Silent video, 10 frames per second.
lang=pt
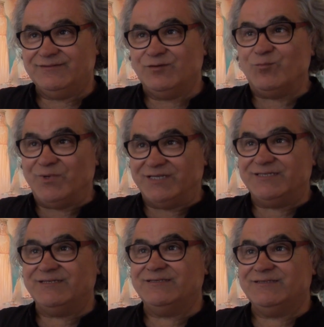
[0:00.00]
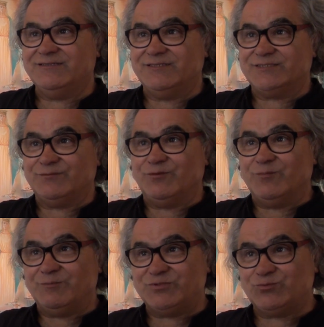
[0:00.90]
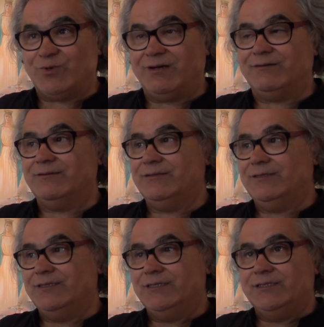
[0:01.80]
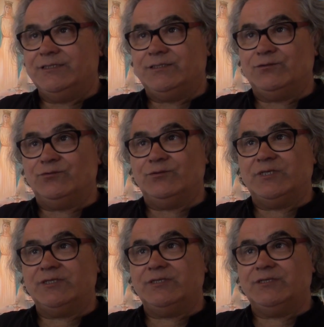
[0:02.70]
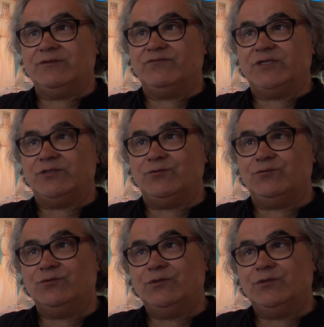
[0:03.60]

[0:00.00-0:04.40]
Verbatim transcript: humana, dessa bomba pessoal, eu veio